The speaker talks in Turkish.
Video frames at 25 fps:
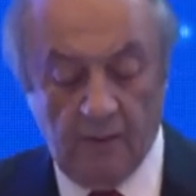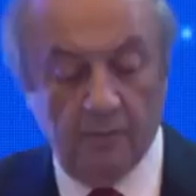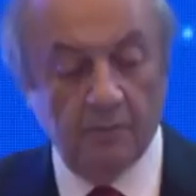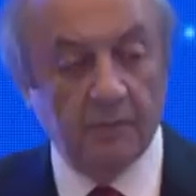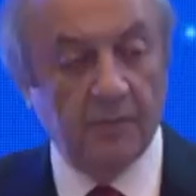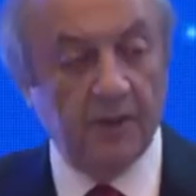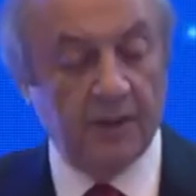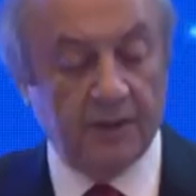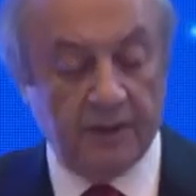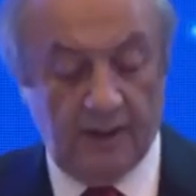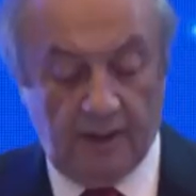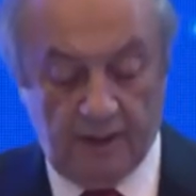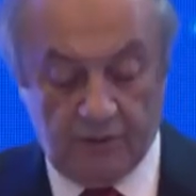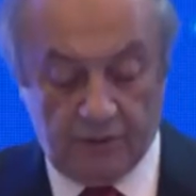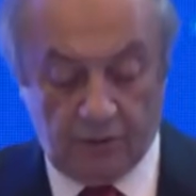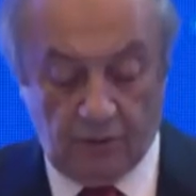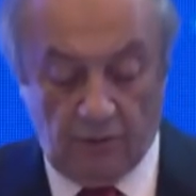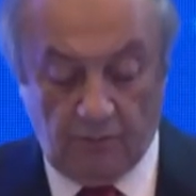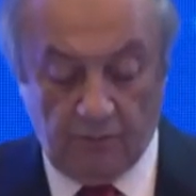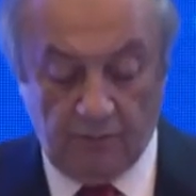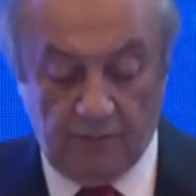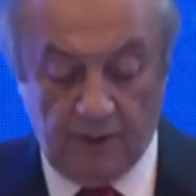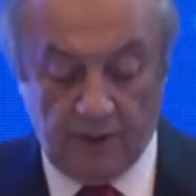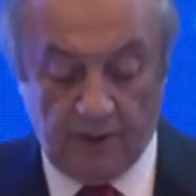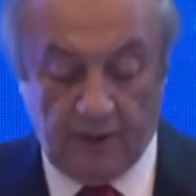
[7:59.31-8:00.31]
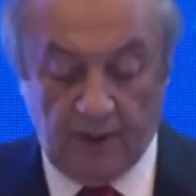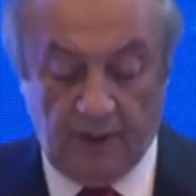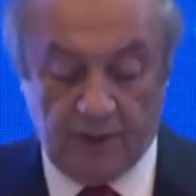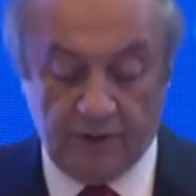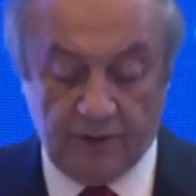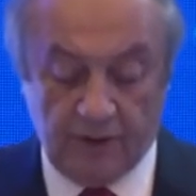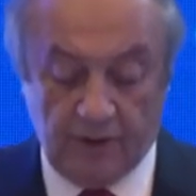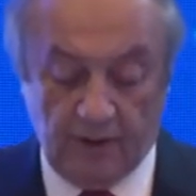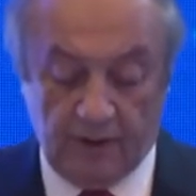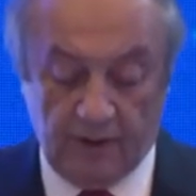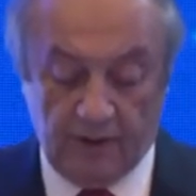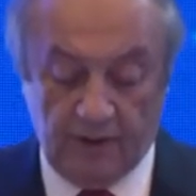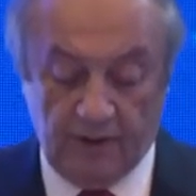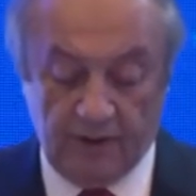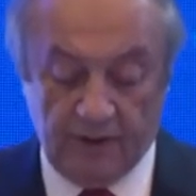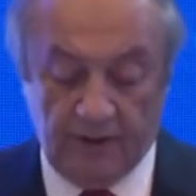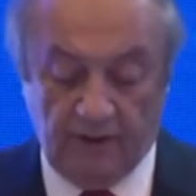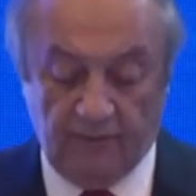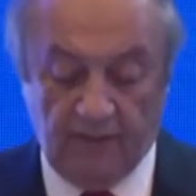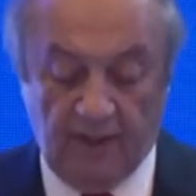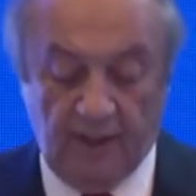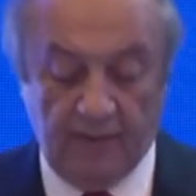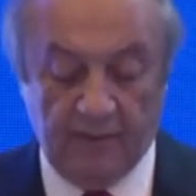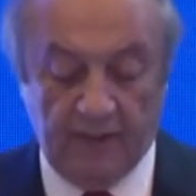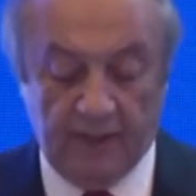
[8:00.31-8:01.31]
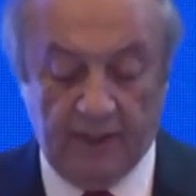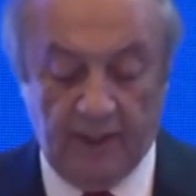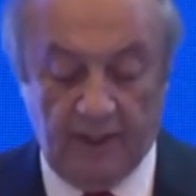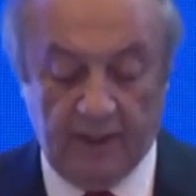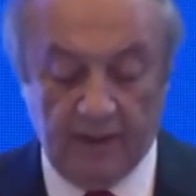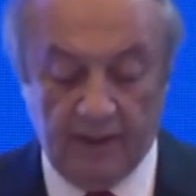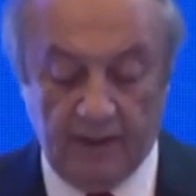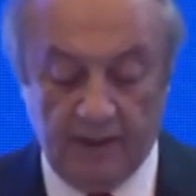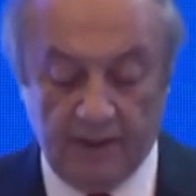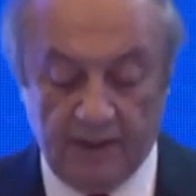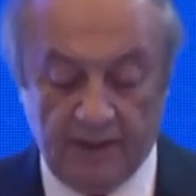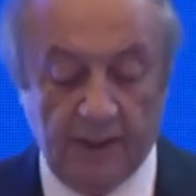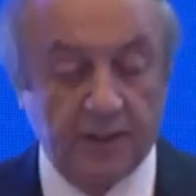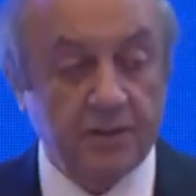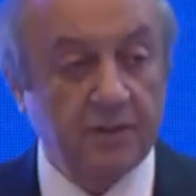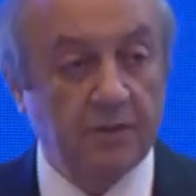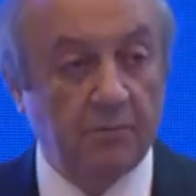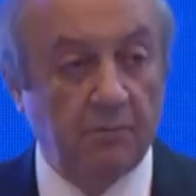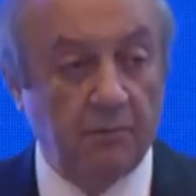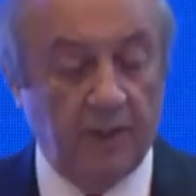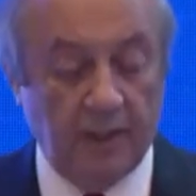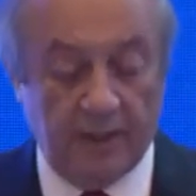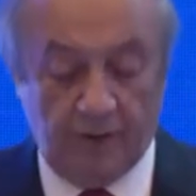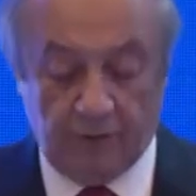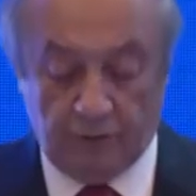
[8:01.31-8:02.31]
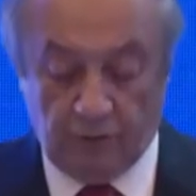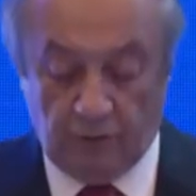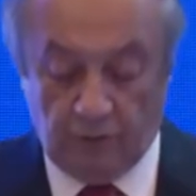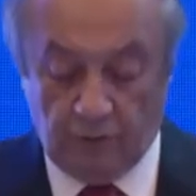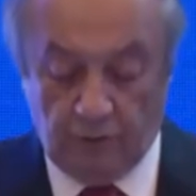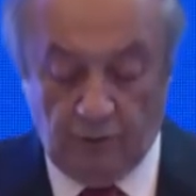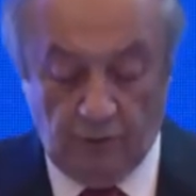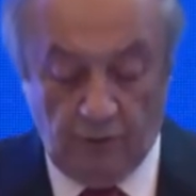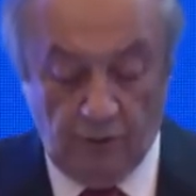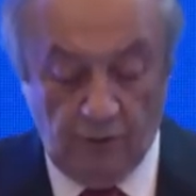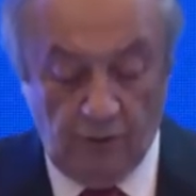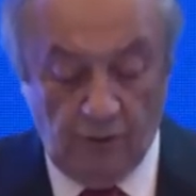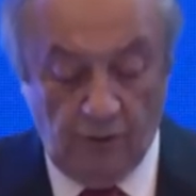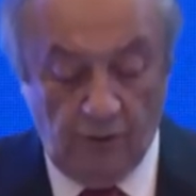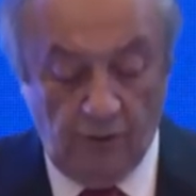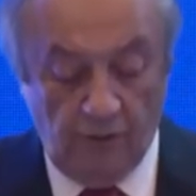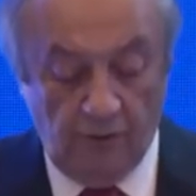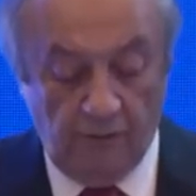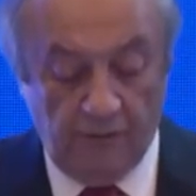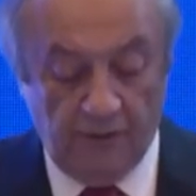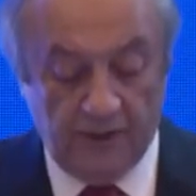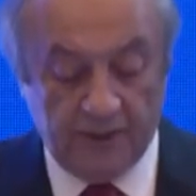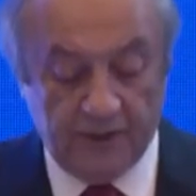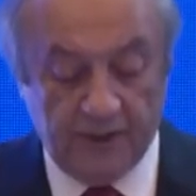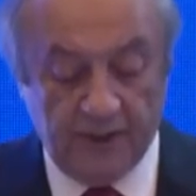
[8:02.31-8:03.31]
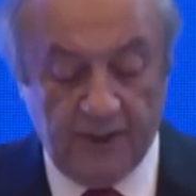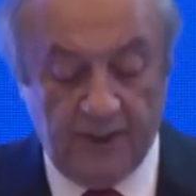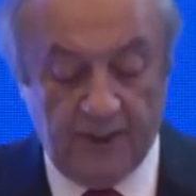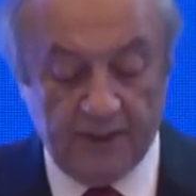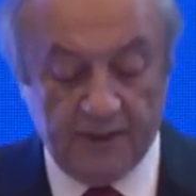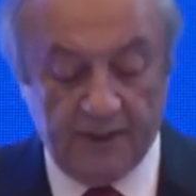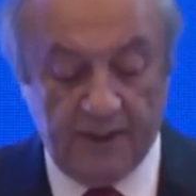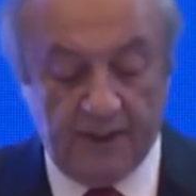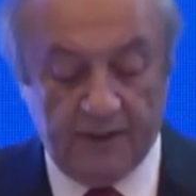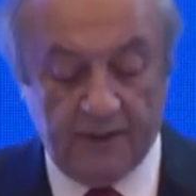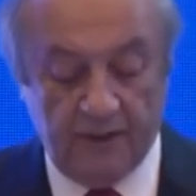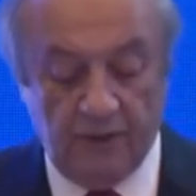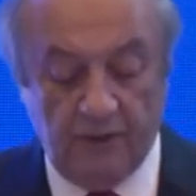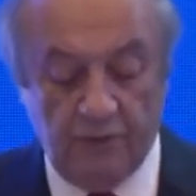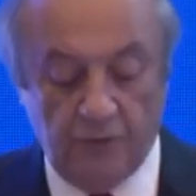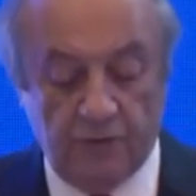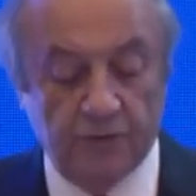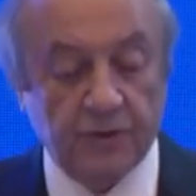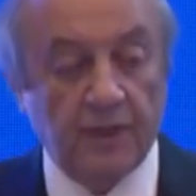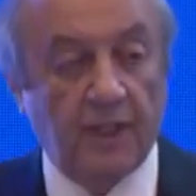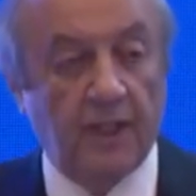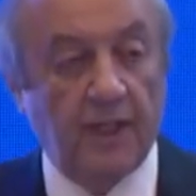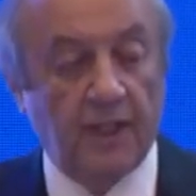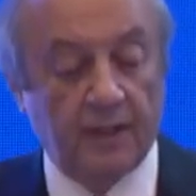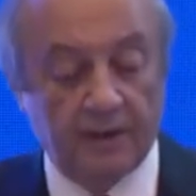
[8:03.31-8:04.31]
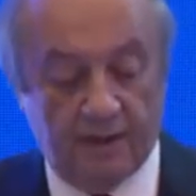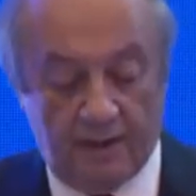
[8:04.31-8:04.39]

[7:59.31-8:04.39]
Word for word: Bir de son birkaç yıldır devam eden seçim maratonu ve siyasette yükselen